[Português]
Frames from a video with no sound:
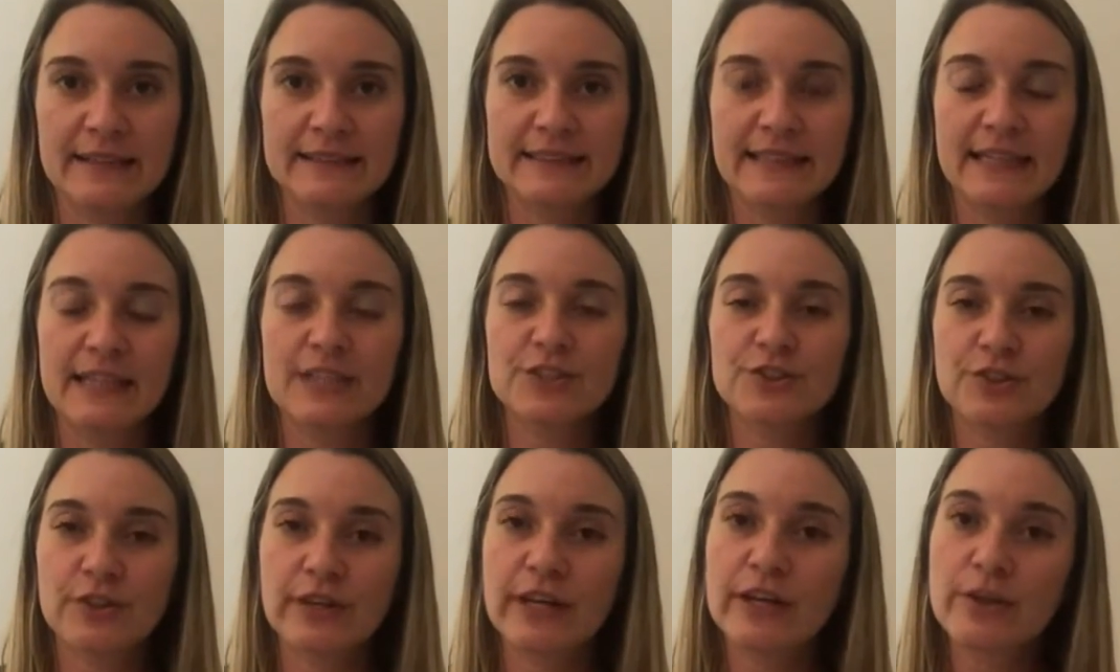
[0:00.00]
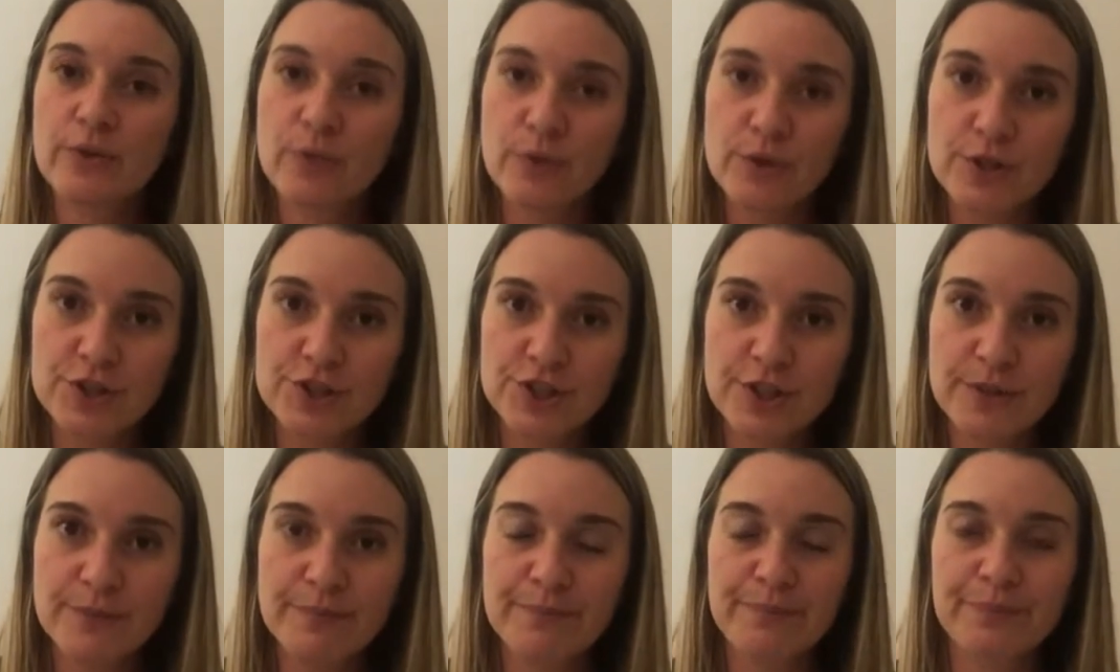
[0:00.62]
Selecionei
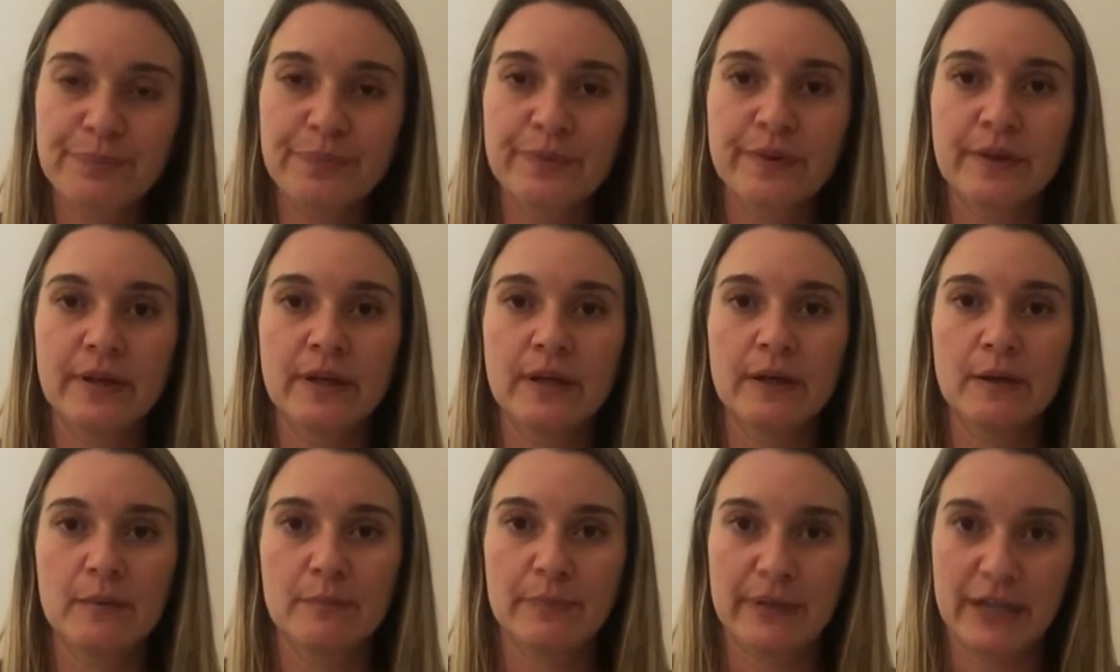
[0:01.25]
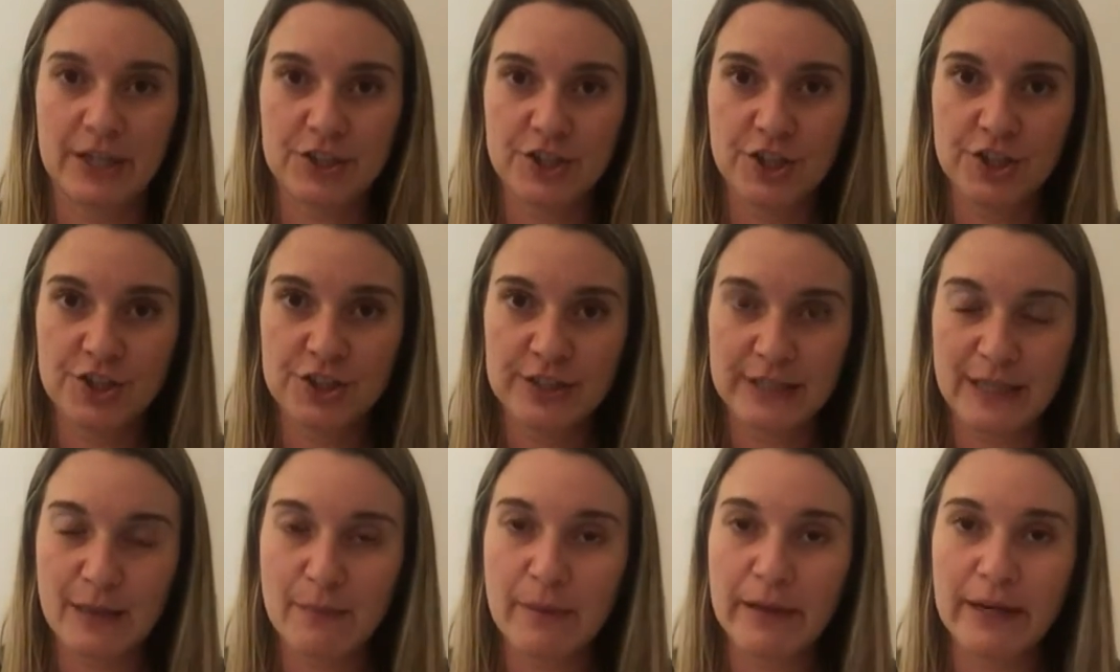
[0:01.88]
hoje, para a
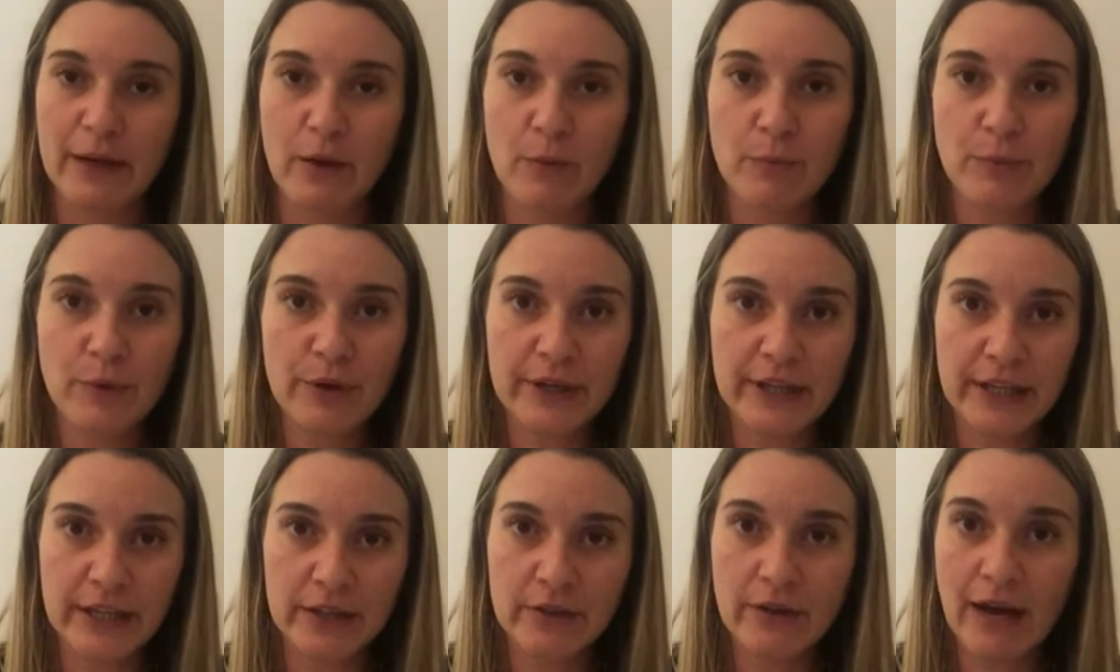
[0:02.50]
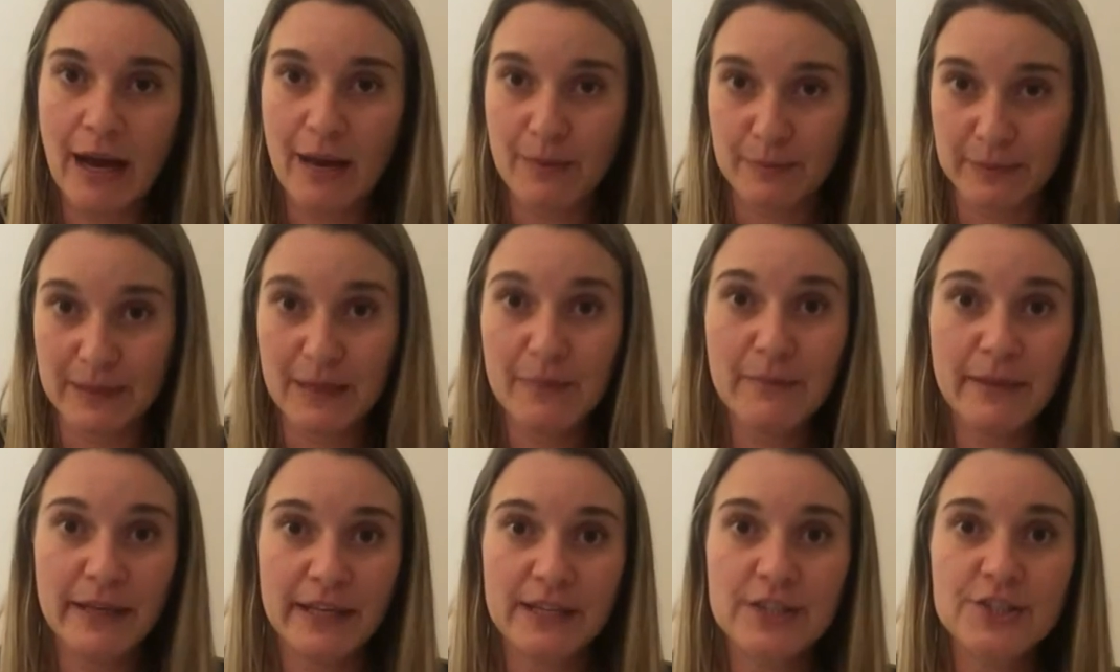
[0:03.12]
gente trabalhar um pouquinho
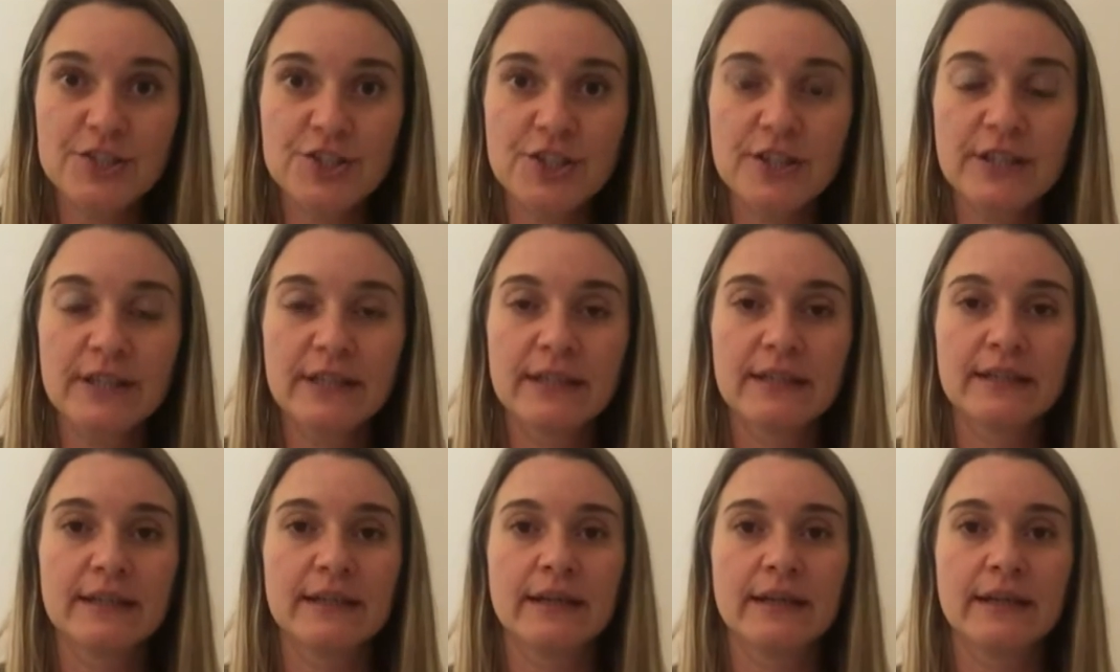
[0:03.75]
rapidamente,